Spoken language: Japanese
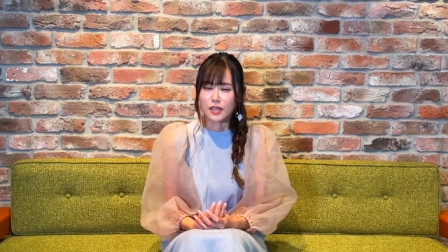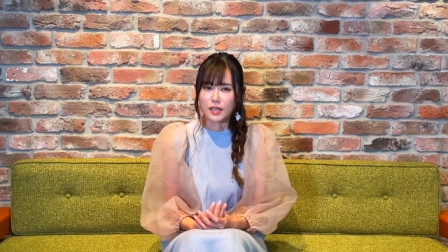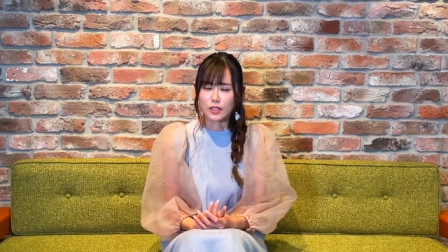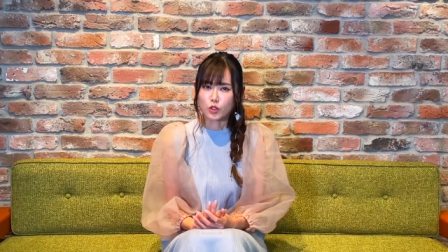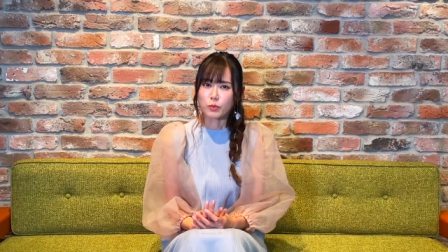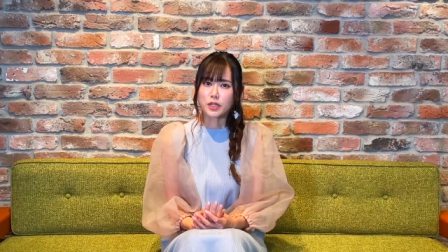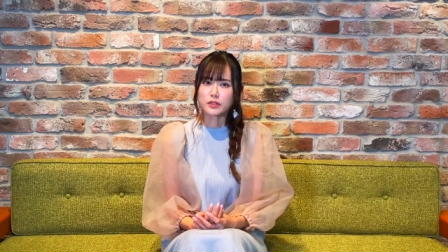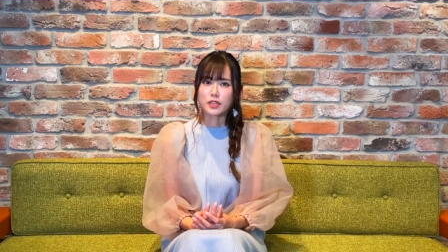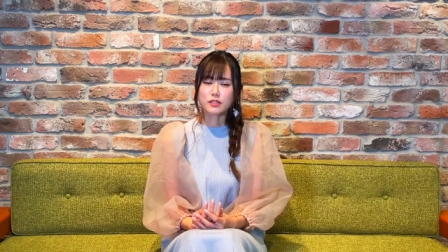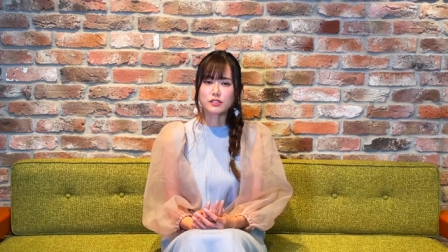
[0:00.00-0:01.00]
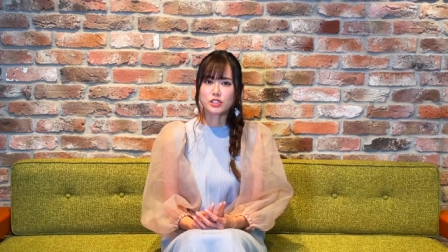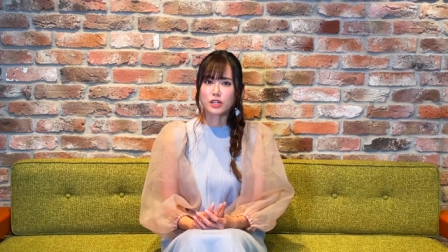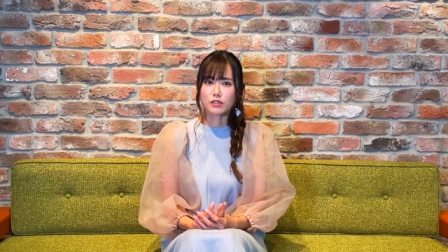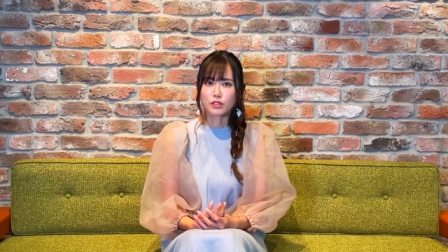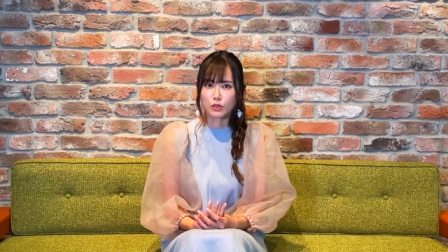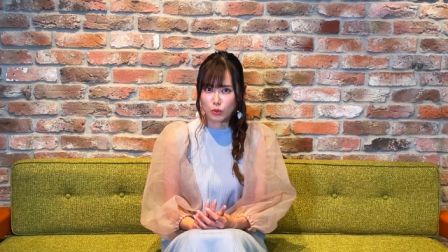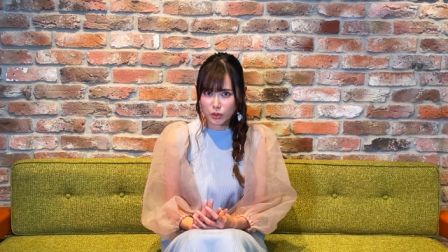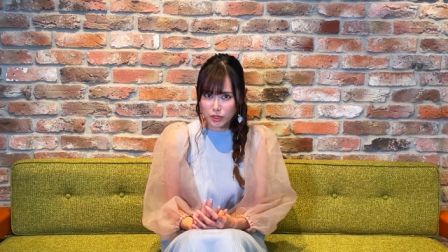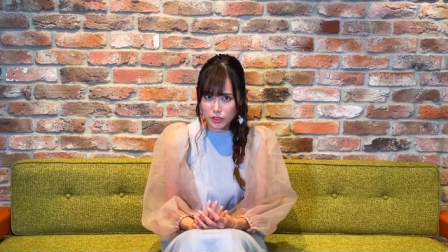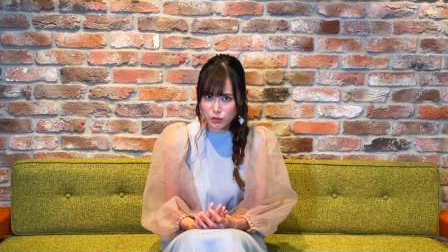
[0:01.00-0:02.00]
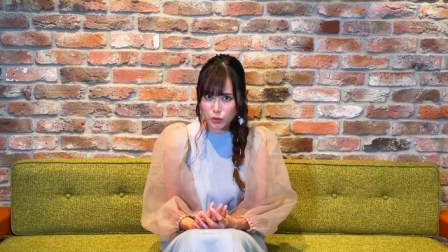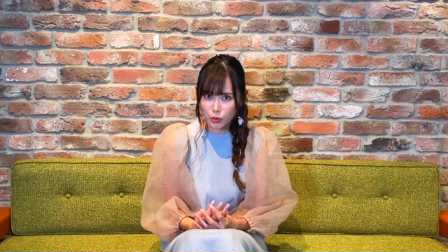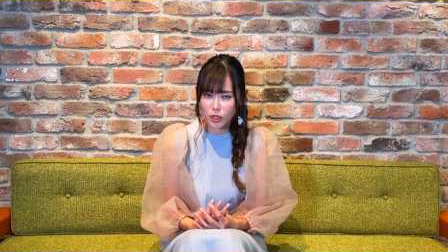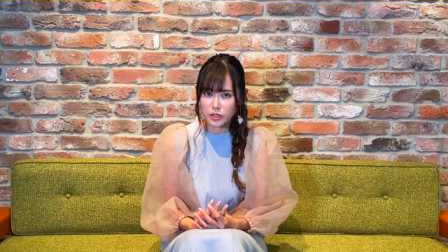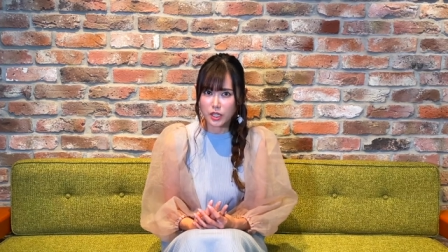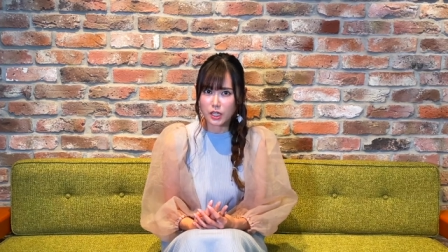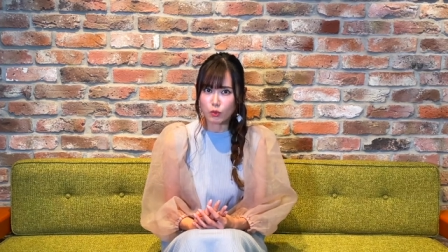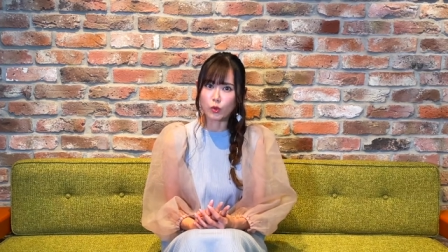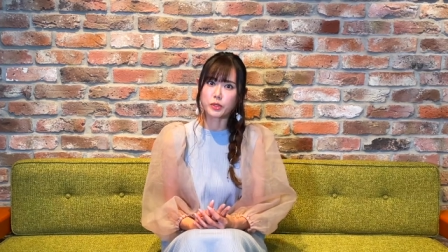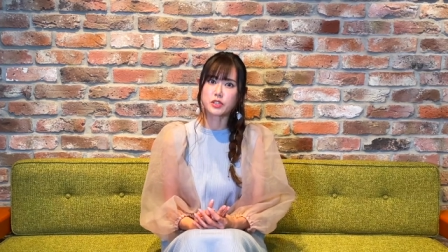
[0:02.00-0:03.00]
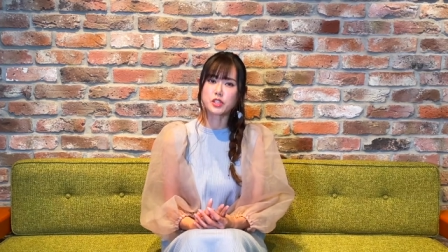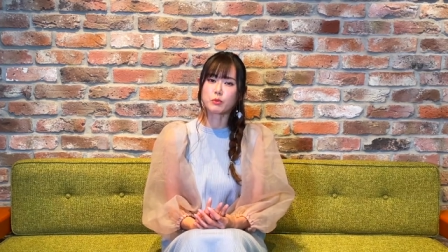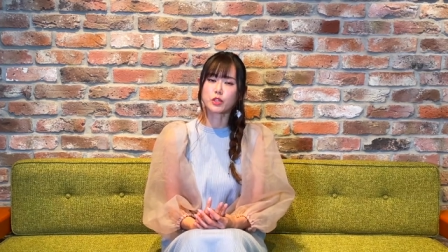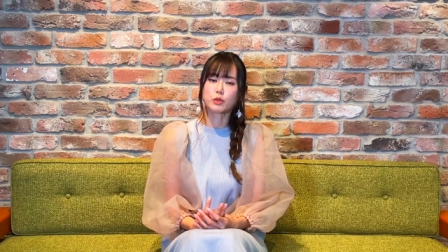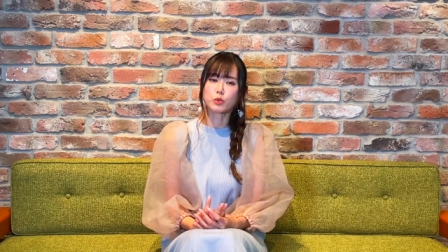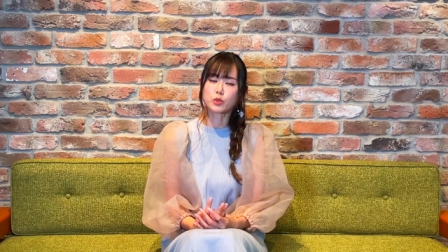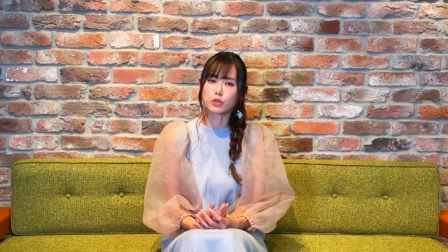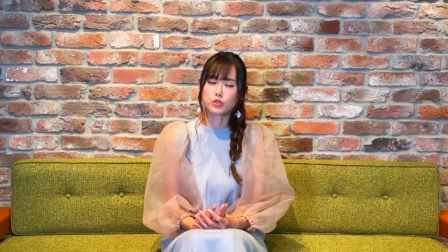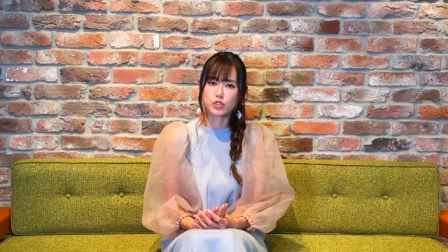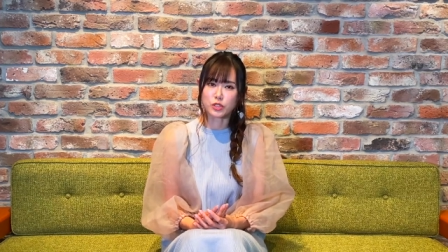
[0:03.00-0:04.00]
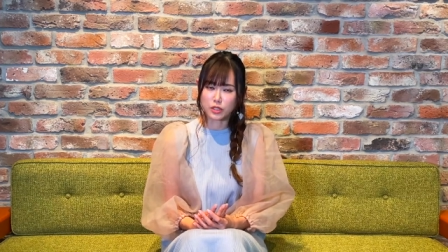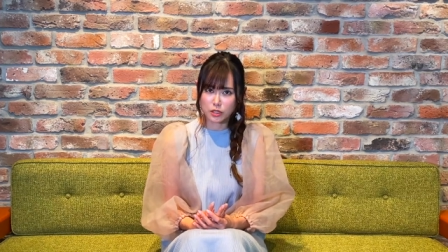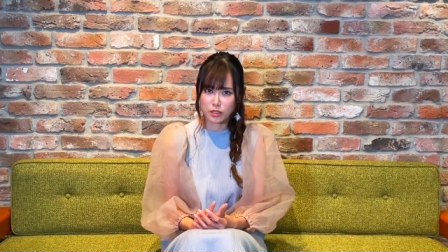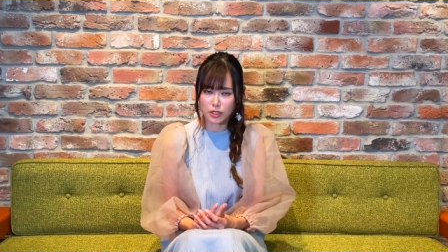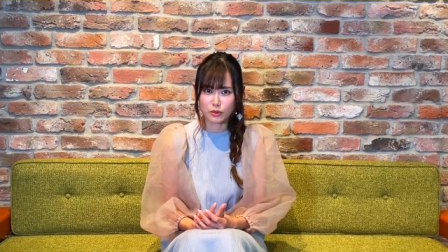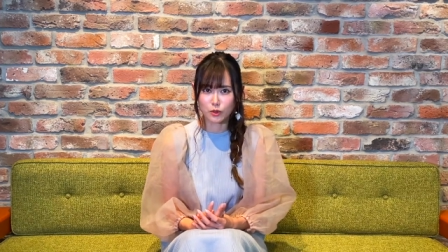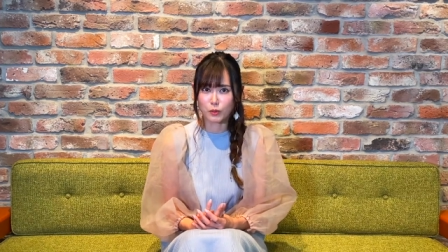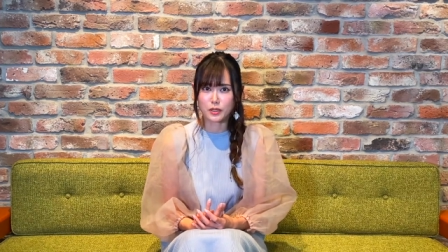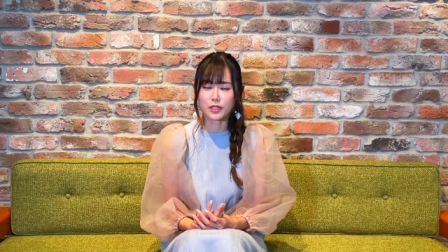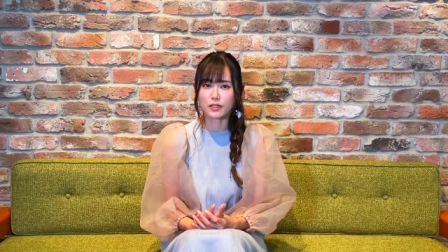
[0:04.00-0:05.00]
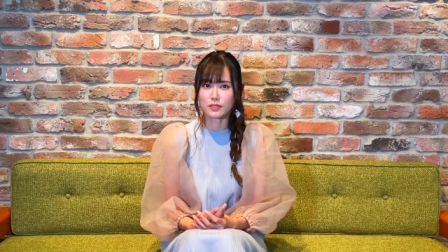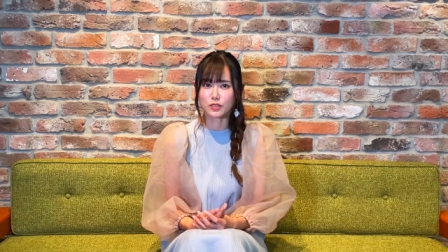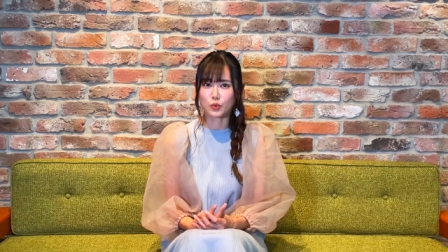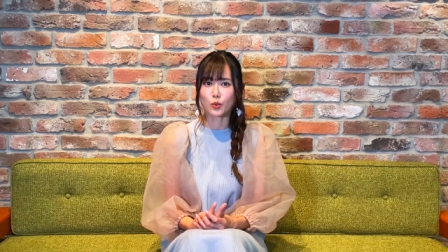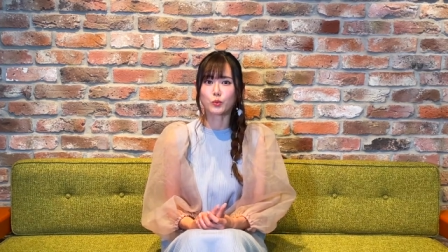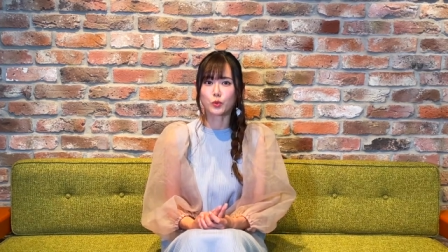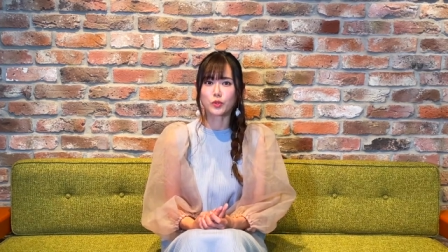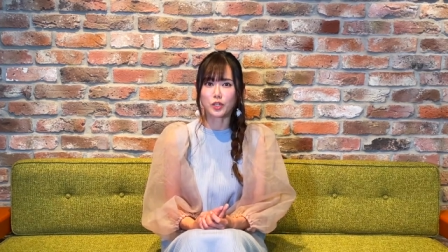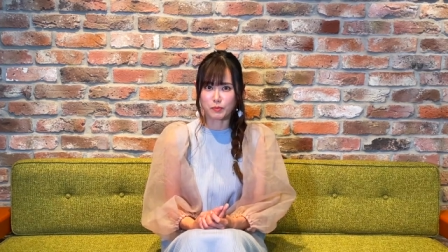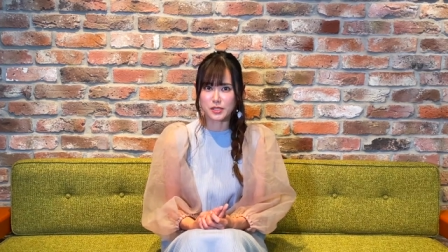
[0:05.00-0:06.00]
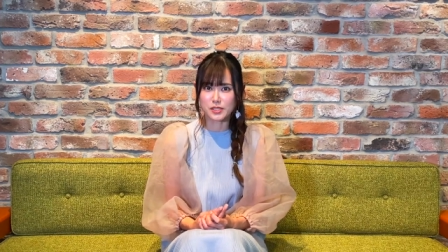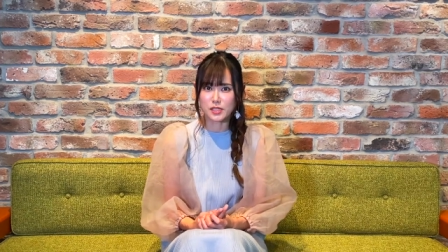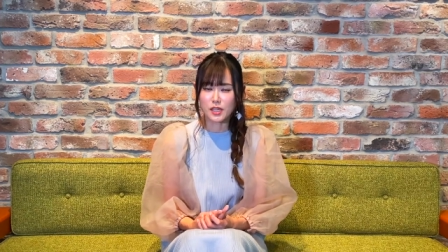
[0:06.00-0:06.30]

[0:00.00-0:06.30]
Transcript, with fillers: え止まっていた時間が動き出すその過程を皆様にも楽しんでいただけるのではないかなと思いますています